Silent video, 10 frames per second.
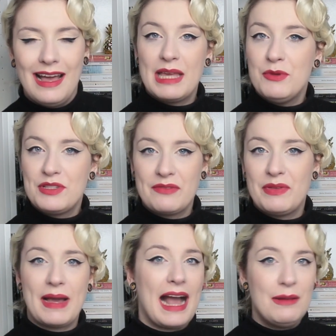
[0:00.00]
Ihr müsst dann
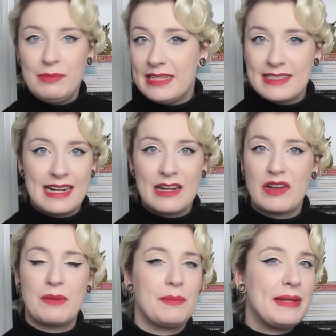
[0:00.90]
wie bei allen Plätzchen halt auf
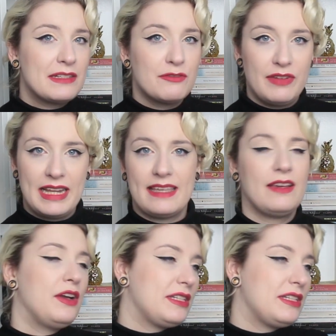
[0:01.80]
einer bemehlten Fläche